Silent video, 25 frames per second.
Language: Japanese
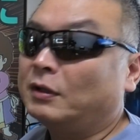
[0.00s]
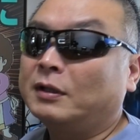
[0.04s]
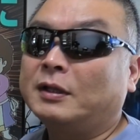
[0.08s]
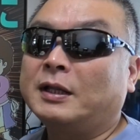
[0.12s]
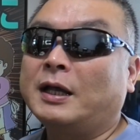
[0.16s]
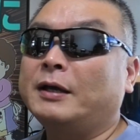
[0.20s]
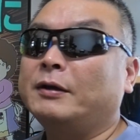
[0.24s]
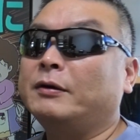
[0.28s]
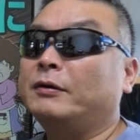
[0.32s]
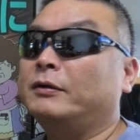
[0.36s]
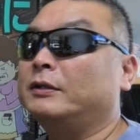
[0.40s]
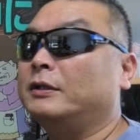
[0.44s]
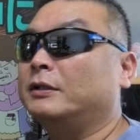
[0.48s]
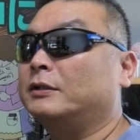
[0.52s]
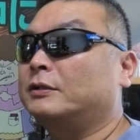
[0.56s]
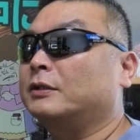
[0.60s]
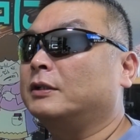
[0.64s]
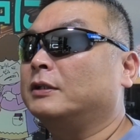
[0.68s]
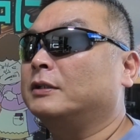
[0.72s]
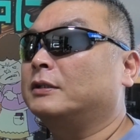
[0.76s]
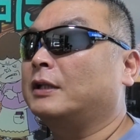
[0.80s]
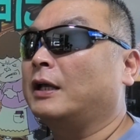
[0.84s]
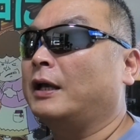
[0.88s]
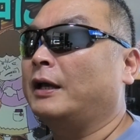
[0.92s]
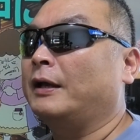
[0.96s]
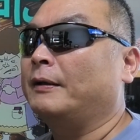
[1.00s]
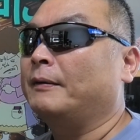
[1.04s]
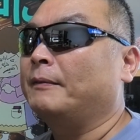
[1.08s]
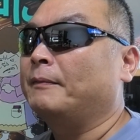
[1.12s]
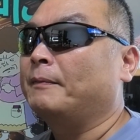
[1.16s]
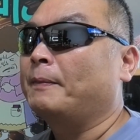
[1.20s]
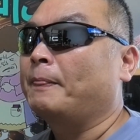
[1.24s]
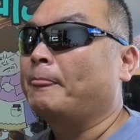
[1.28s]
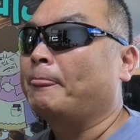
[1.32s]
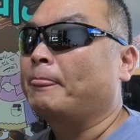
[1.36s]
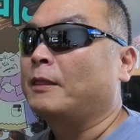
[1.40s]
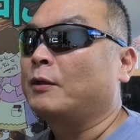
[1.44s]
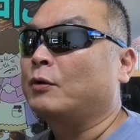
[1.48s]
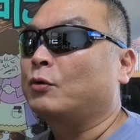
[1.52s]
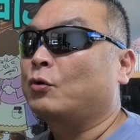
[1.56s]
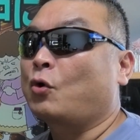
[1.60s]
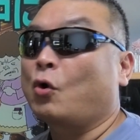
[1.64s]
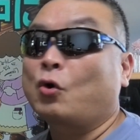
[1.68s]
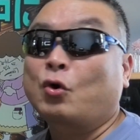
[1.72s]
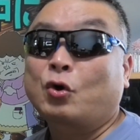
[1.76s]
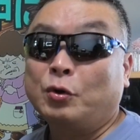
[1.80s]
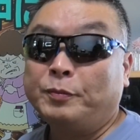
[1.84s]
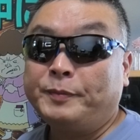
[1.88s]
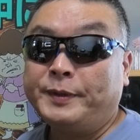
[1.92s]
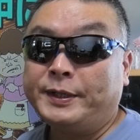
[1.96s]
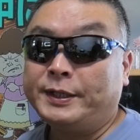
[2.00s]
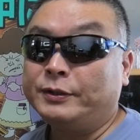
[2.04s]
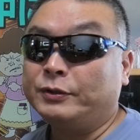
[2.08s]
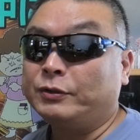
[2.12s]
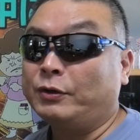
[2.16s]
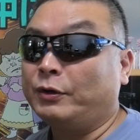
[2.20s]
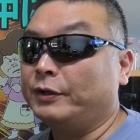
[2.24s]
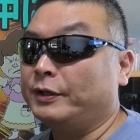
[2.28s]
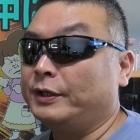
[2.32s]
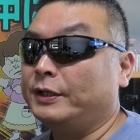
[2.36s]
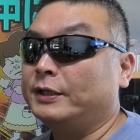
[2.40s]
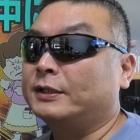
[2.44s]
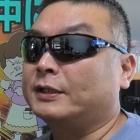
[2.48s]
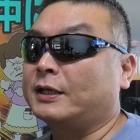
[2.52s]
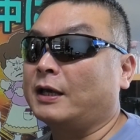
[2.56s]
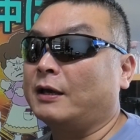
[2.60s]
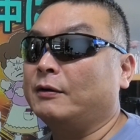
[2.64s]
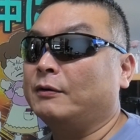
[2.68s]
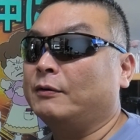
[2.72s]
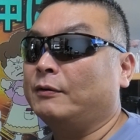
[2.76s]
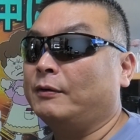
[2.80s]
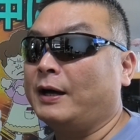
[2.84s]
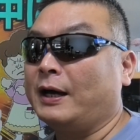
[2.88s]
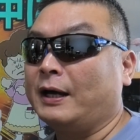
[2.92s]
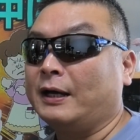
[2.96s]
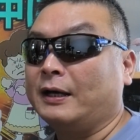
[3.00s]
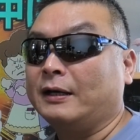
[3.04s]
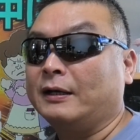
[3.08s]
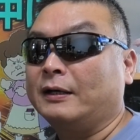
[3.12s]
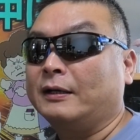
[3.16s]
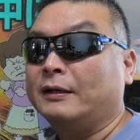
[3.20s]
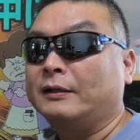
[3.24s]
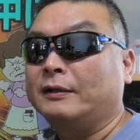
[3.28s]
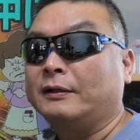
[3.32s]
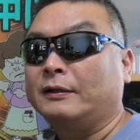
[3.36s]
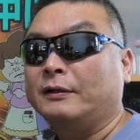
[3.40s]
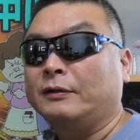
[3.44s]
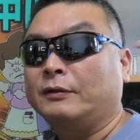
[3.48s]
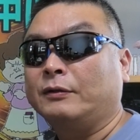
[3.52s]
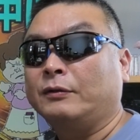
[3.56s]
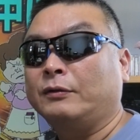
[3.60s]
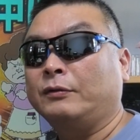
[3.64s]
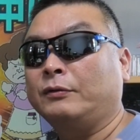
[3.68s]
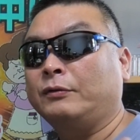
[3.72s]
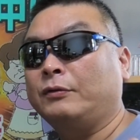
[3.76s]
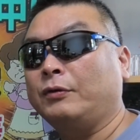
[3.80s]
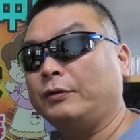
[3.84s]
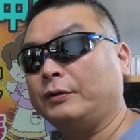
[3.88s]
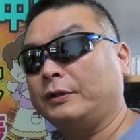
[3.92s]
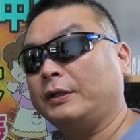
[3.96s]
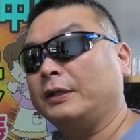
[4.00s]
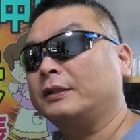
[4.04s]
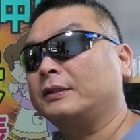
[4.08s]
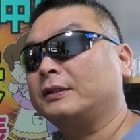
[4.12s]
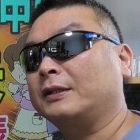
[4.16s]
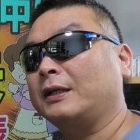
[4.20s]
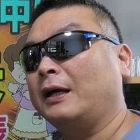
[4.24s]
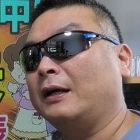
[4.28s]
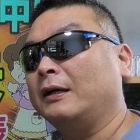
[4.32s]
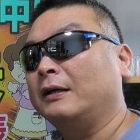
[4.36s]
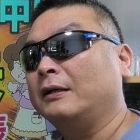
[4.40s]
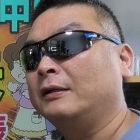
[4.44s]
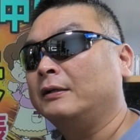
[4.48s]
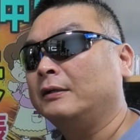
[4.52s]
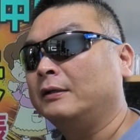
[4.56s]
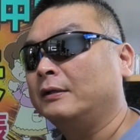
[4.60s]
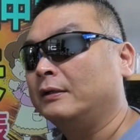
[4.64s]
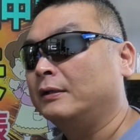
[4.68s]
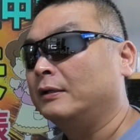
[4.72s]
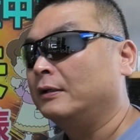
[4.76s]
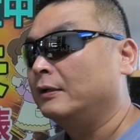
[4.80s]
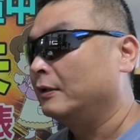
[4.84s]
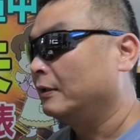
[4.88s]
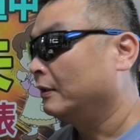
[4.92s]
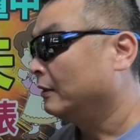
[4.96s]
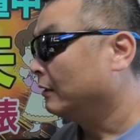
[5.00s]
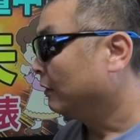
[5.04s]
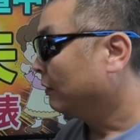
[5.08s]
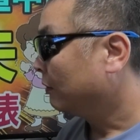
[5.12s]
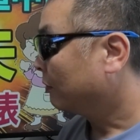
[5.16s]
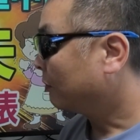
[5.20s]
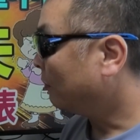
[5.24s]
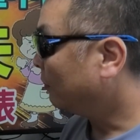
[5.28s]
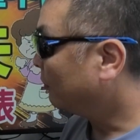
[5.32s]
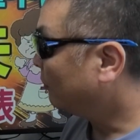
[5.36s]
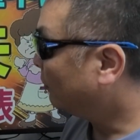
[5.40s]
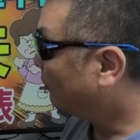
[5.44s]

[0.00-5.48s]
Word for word: の内容について国民の意見はどうですかこ